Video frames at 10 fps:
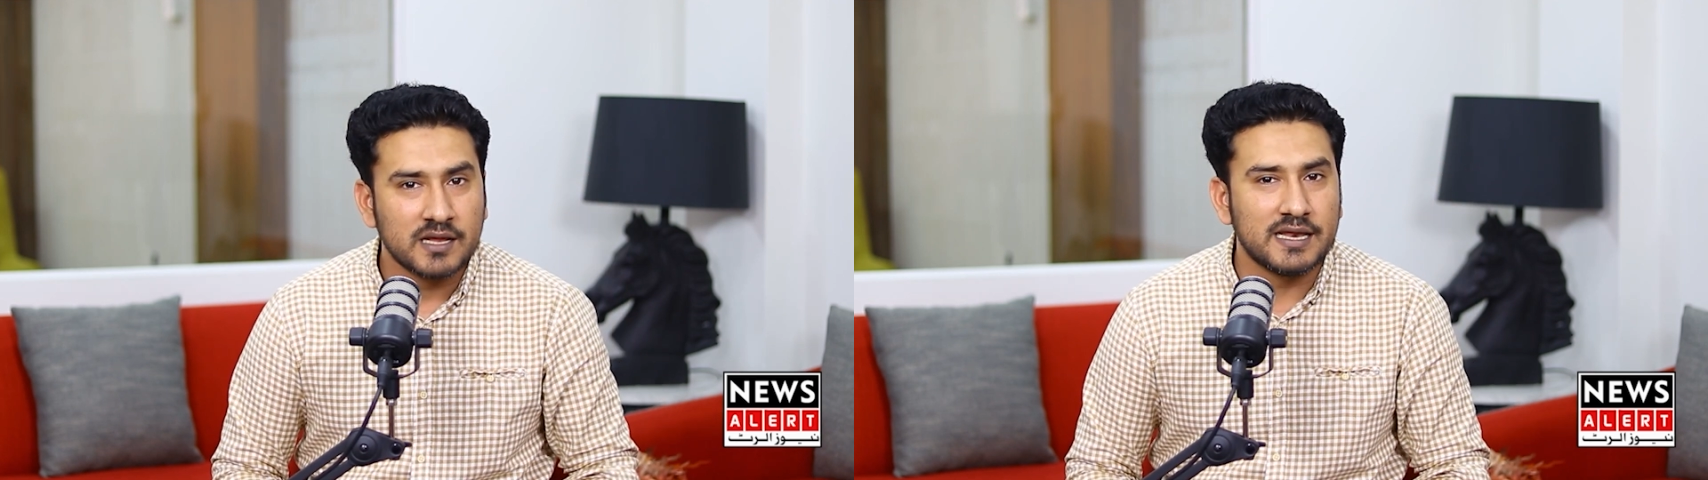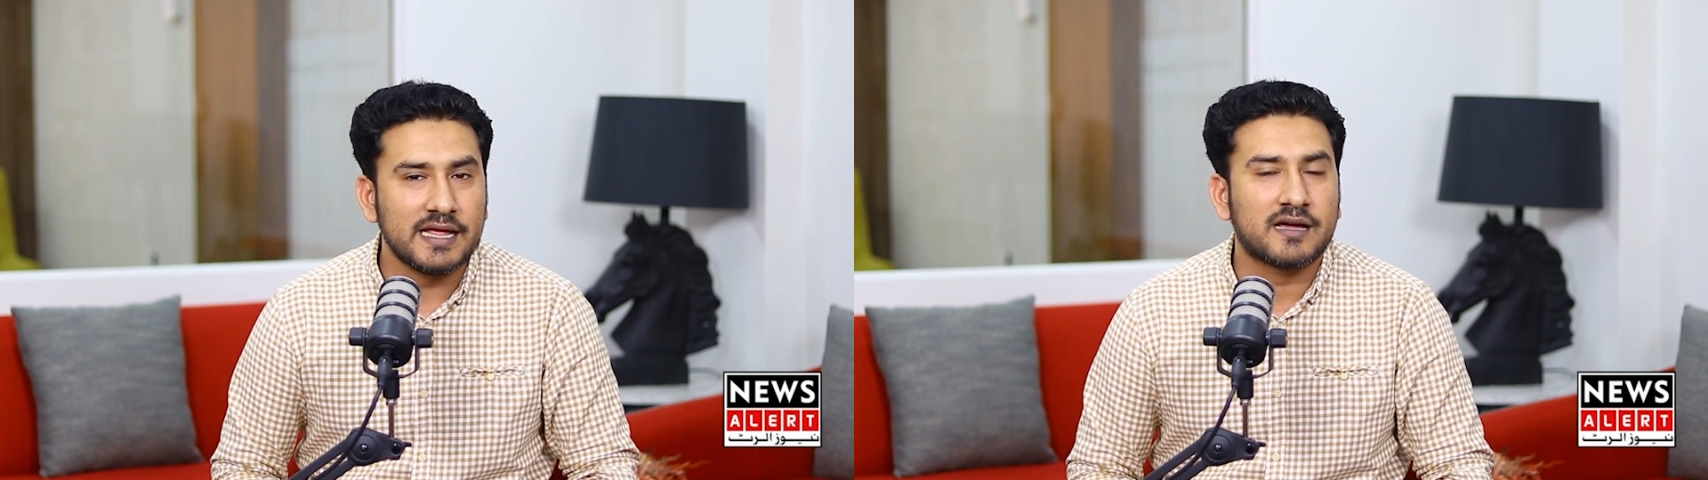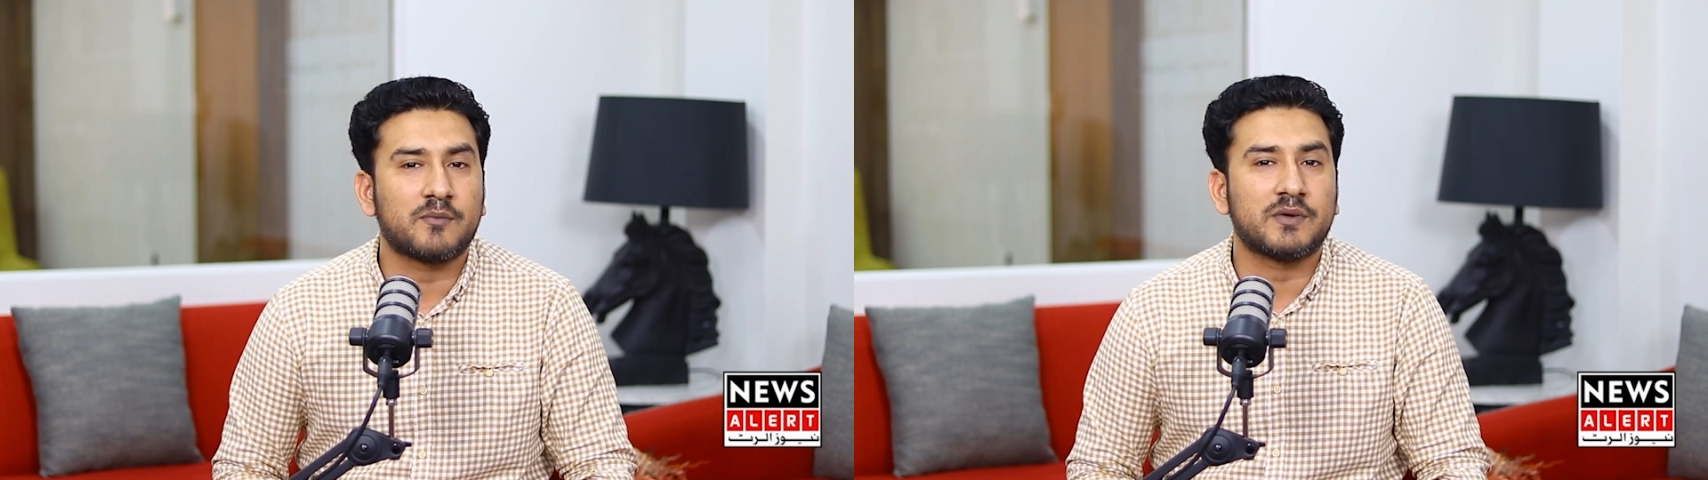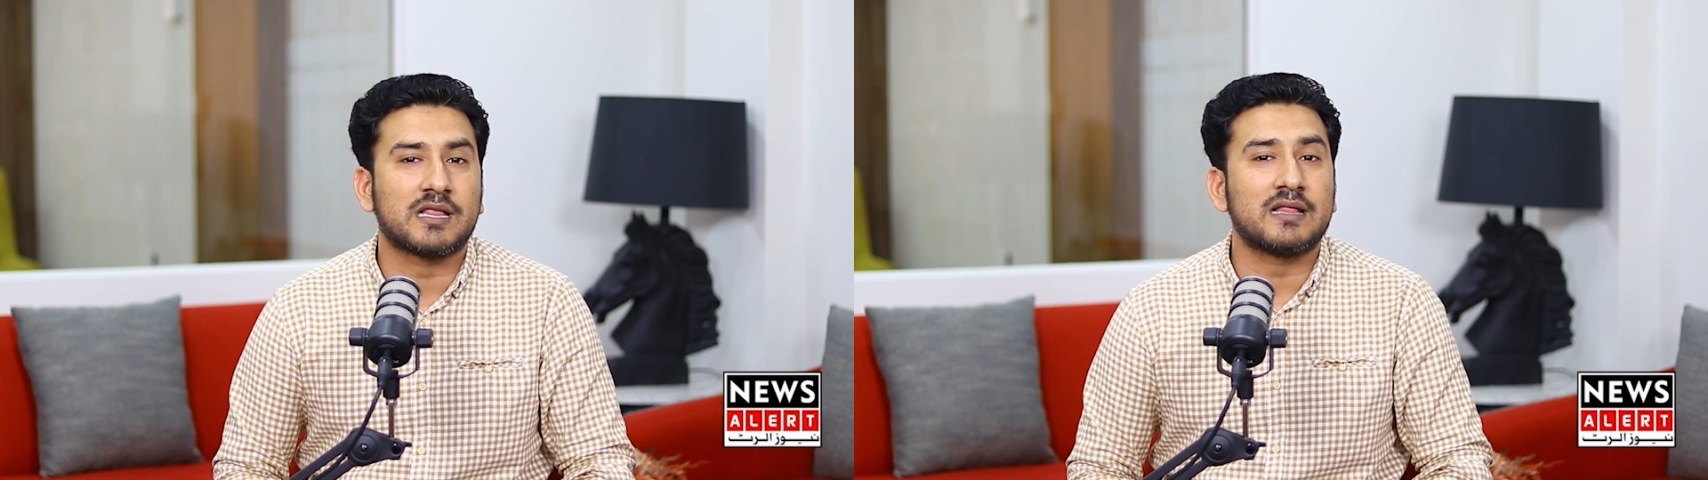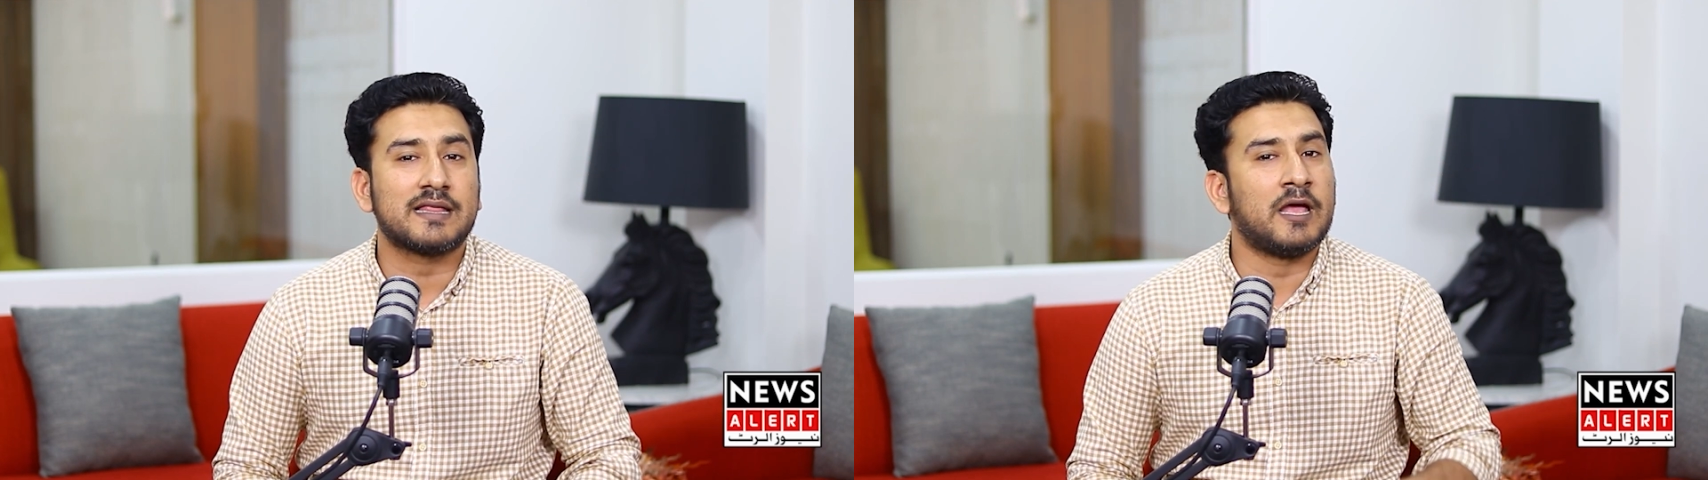लेकर
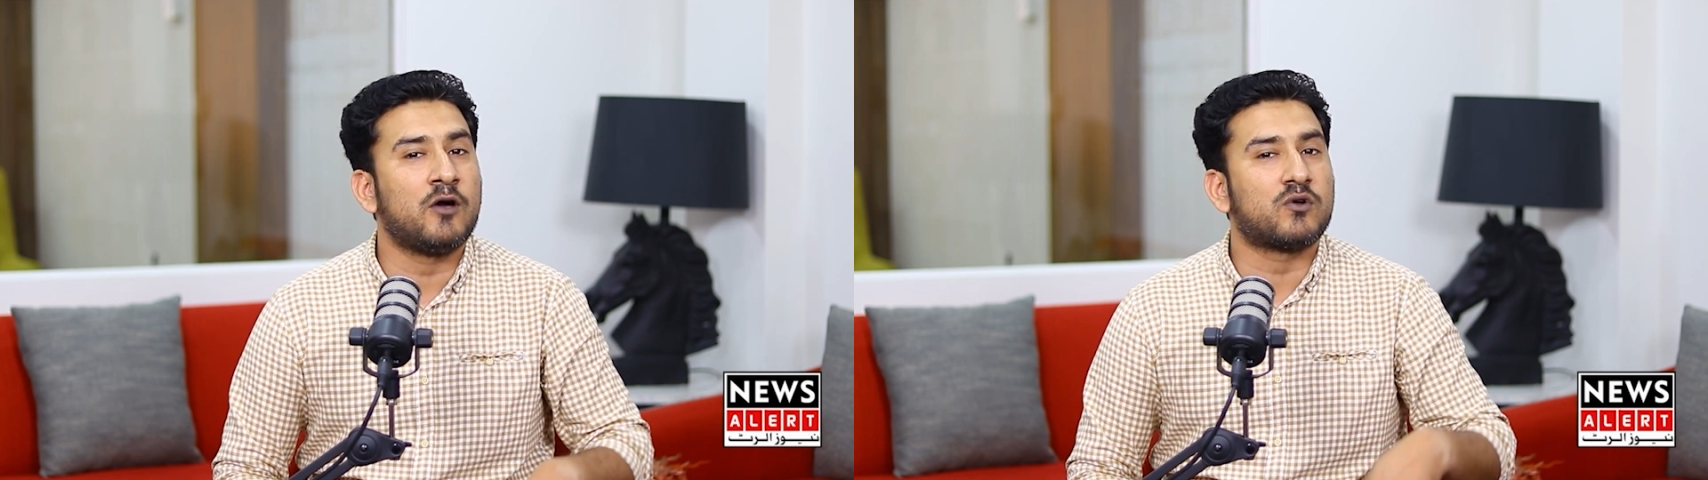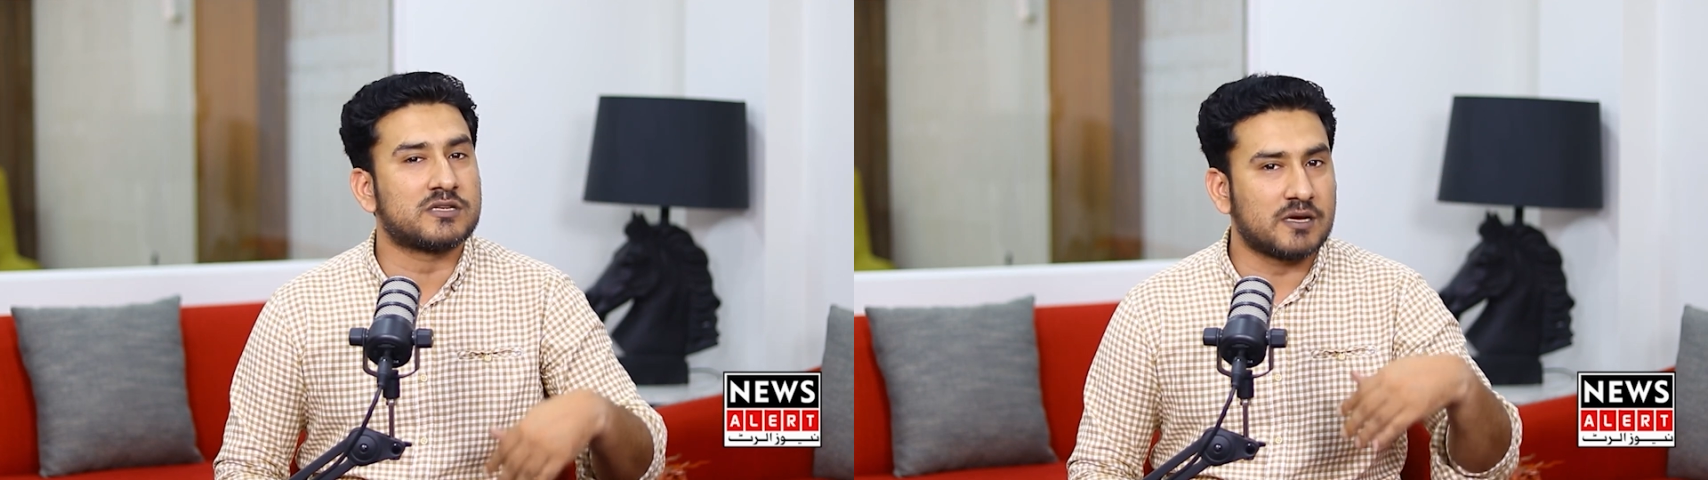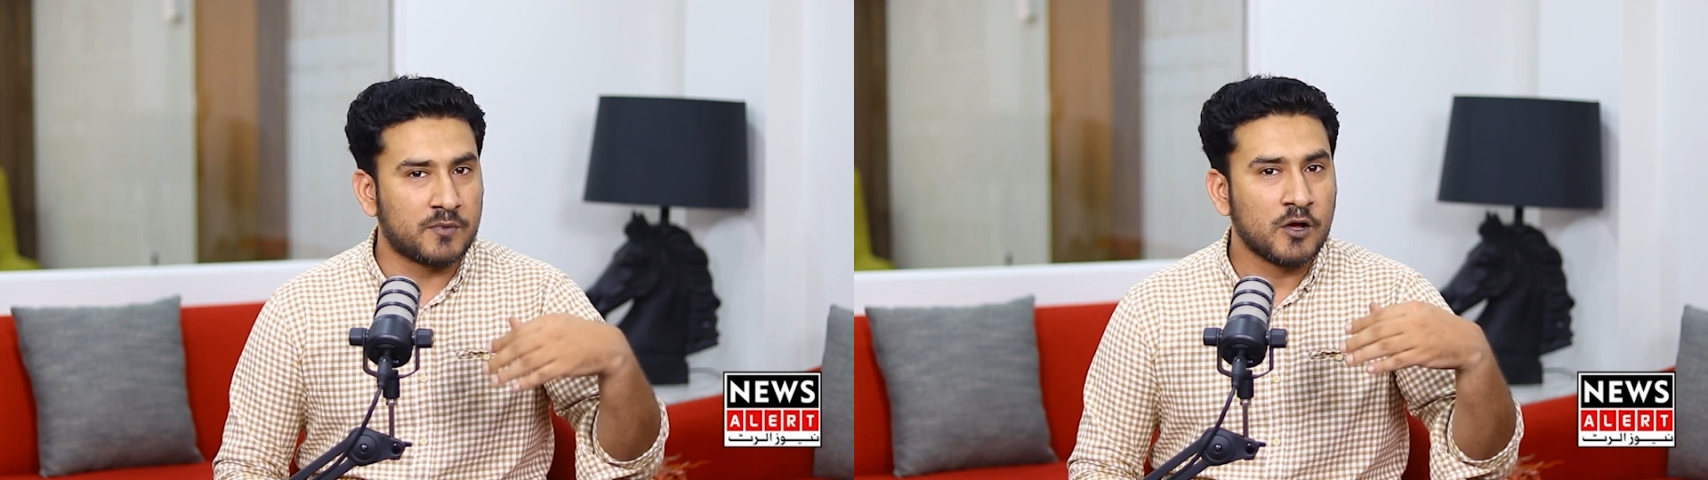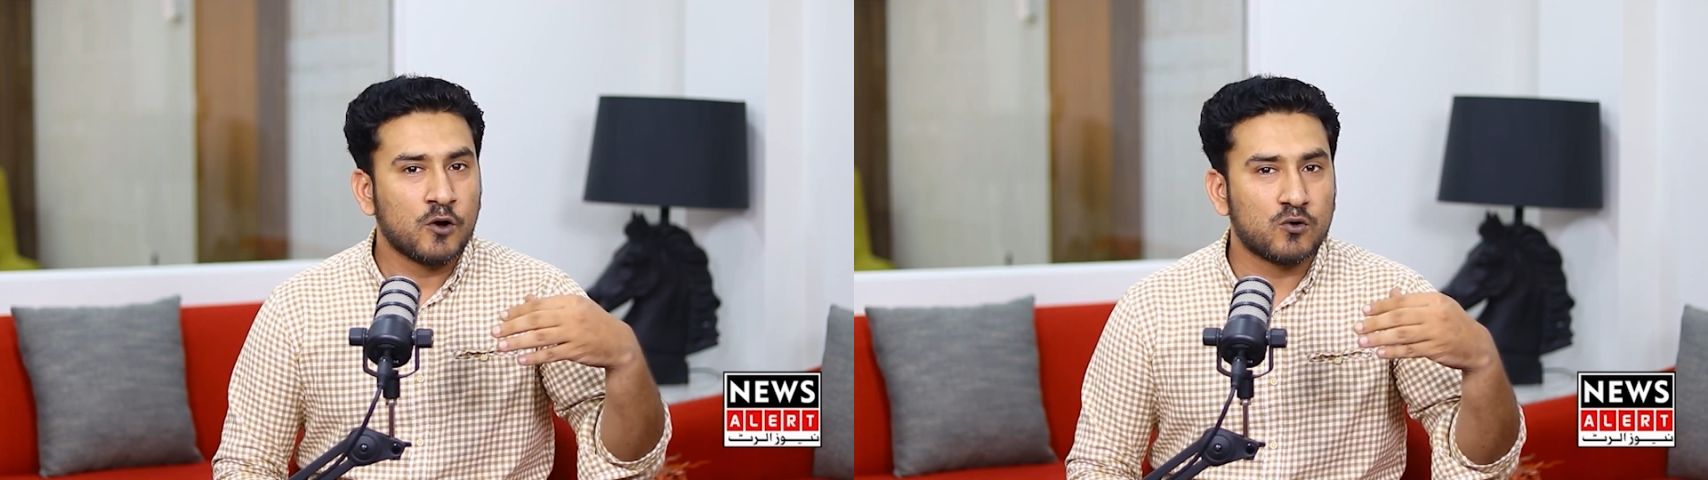बताते हैं और जब